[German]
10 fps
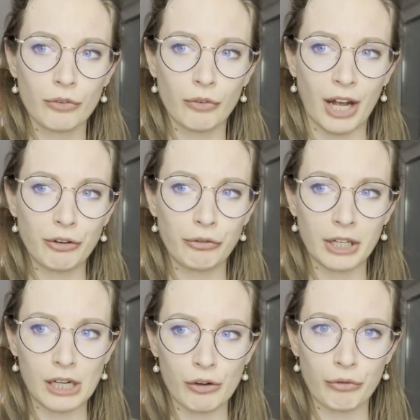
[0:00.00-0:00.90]
ein
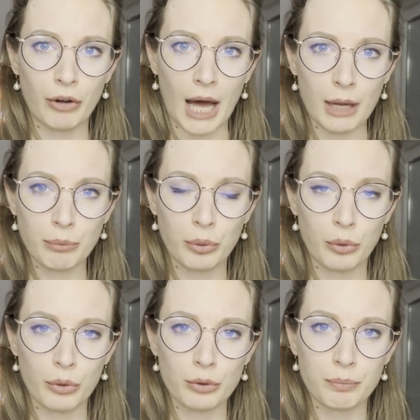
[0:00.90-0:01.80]
Viertel
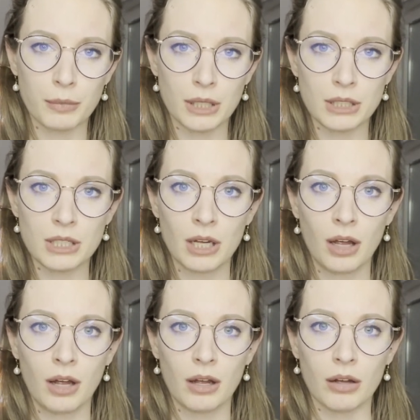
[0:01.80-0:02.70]
Fladenbrot mit
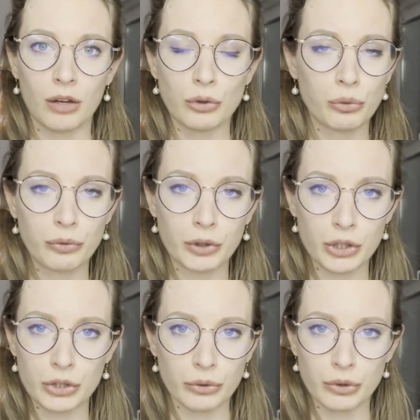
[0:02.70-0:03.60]
äh,
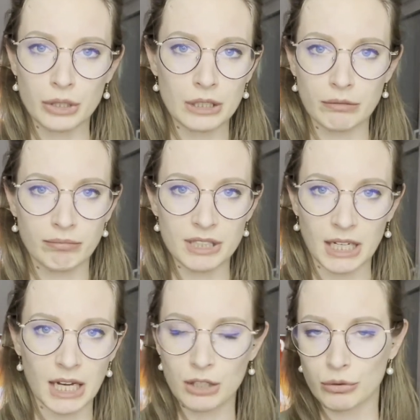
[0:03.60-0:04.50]
Thunfisch und
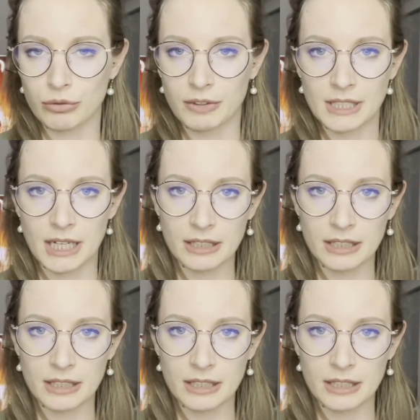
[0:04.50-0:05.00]
Salat und was da